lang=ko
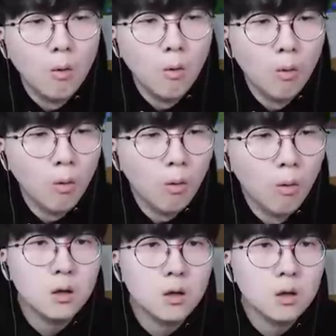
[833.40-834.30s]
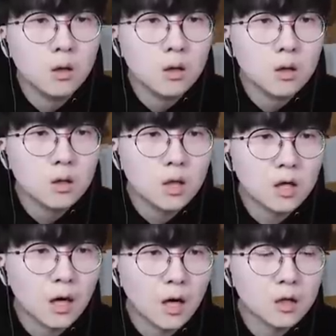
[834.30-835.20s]
오?
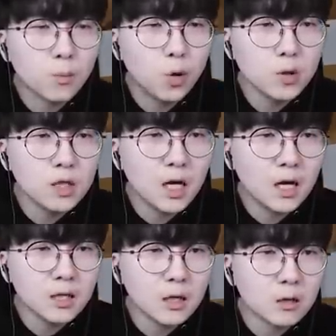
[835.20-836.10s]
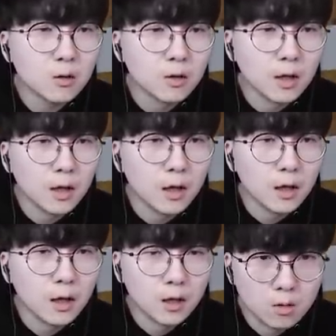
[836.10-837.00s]
얘, 음. 얘가 스폰 이상한 데 됐었네